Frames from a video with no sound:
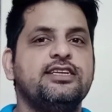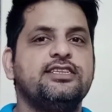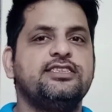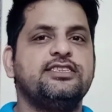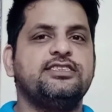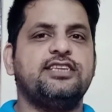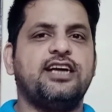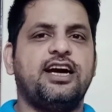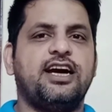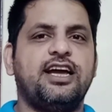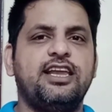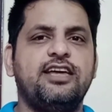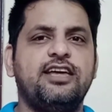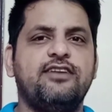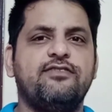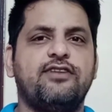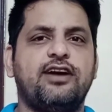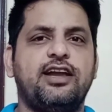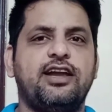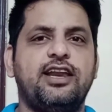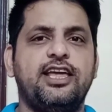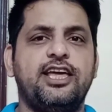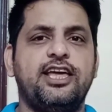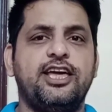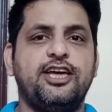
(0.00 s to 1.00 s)
जाने
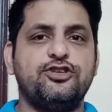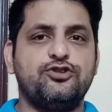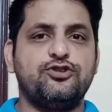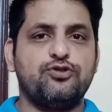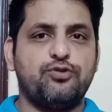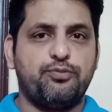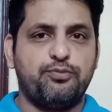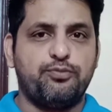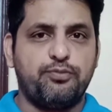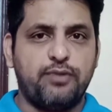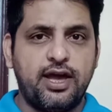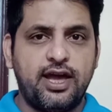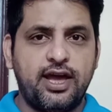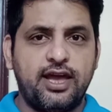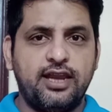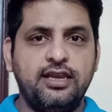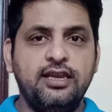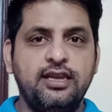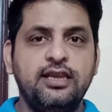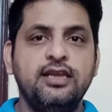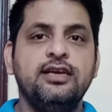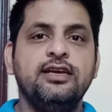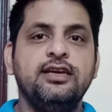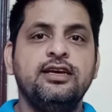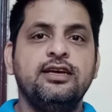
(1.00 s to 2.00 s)
वाले हैं जो मेन
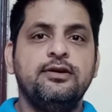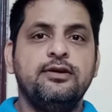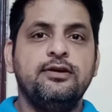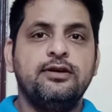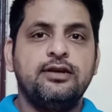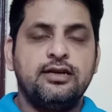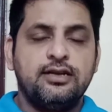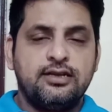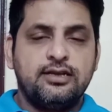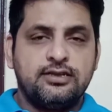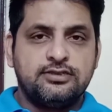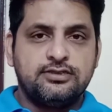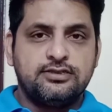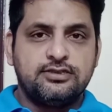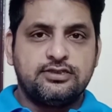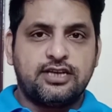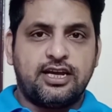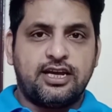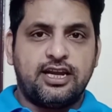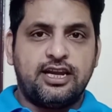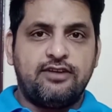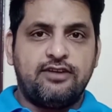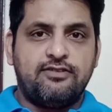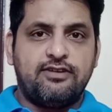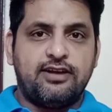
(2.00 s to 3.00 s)

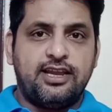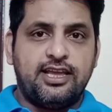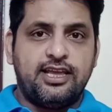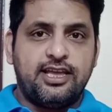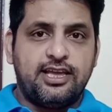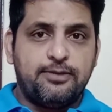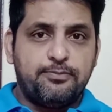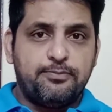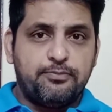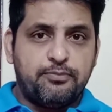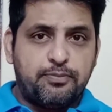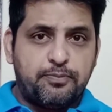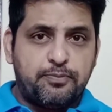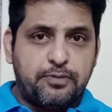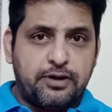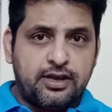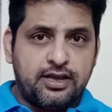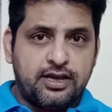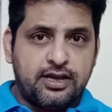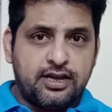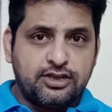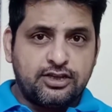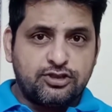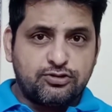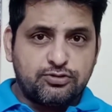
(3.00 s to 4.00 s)
जाने वाले हैं
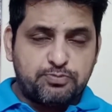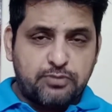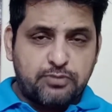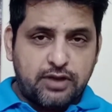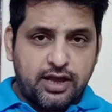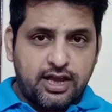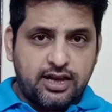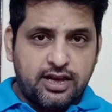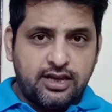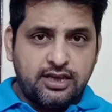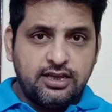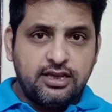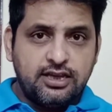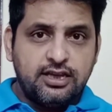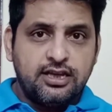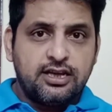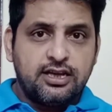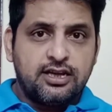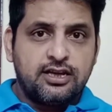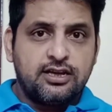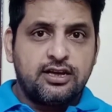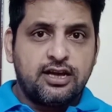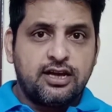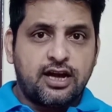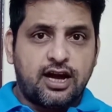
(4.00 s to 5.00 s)
प्लेयर जो मैन
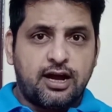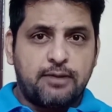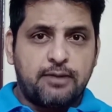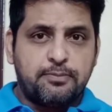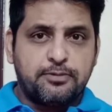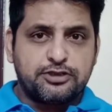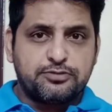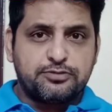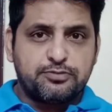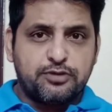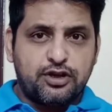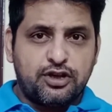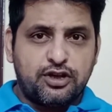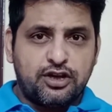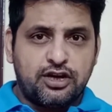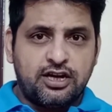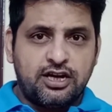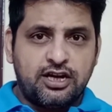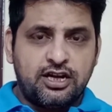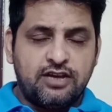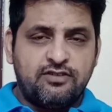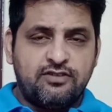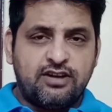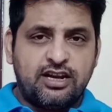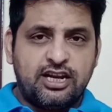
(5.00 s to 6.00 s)
आपस में
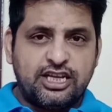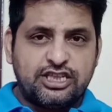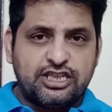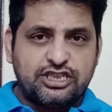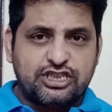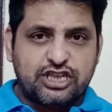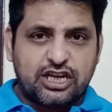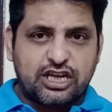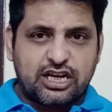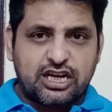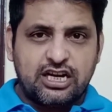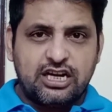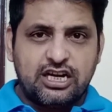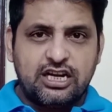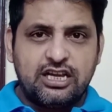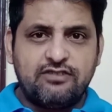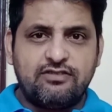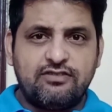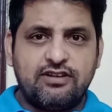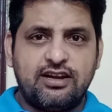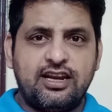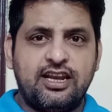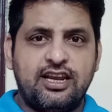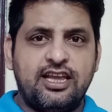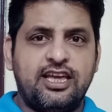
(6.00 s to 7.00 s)
लड़ने वाले झगड़ने
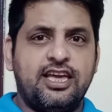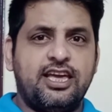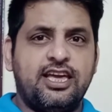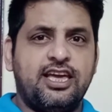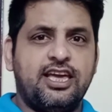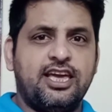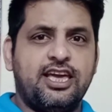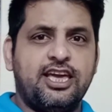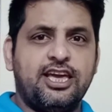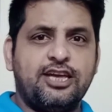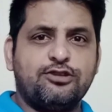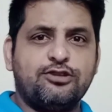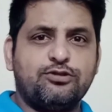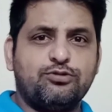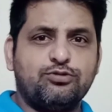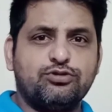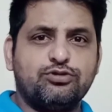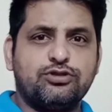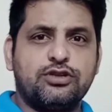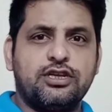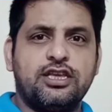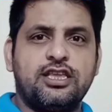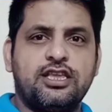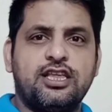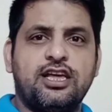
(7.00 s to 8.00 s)
वाले हैं एक
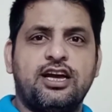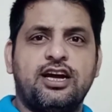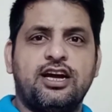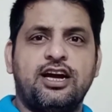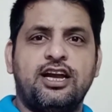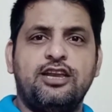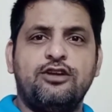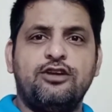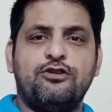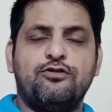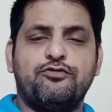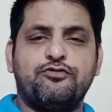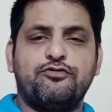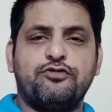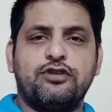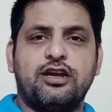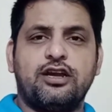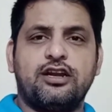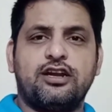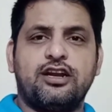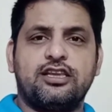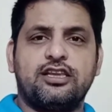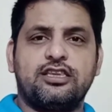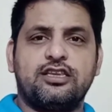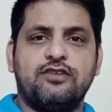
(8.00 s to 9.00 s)
दूसरे से गाली गुफ्तार
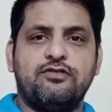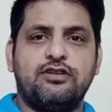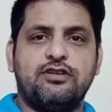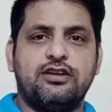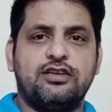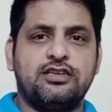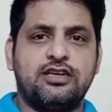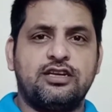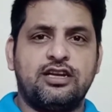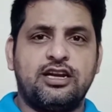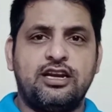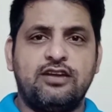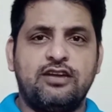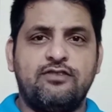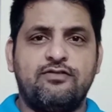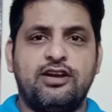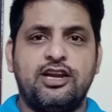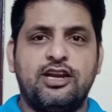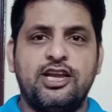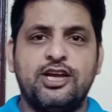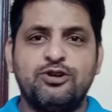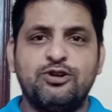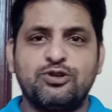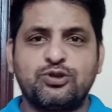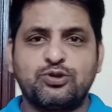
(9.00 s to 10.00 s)
करते हुए नज़र आने
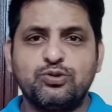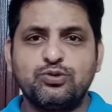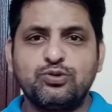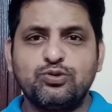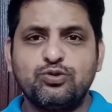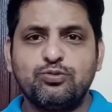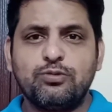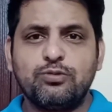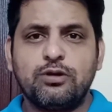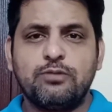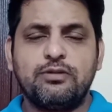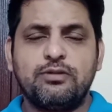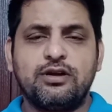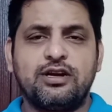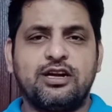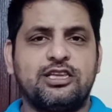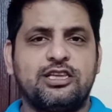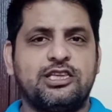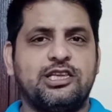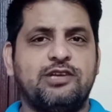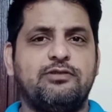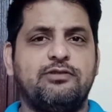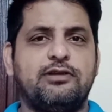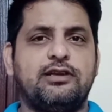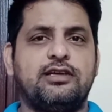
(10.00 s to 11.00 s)
वाले और तू तू में
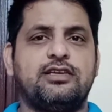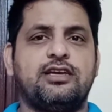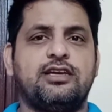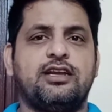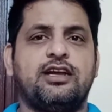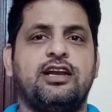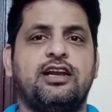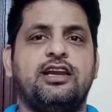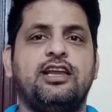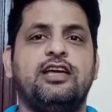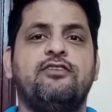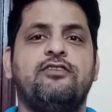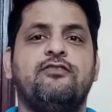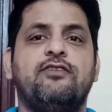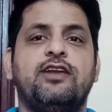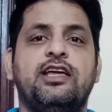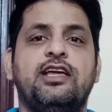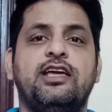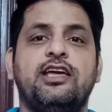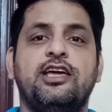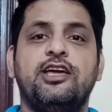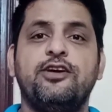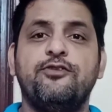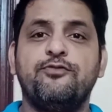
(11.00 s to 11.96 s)
करते हुए नज़र आने वाले हैं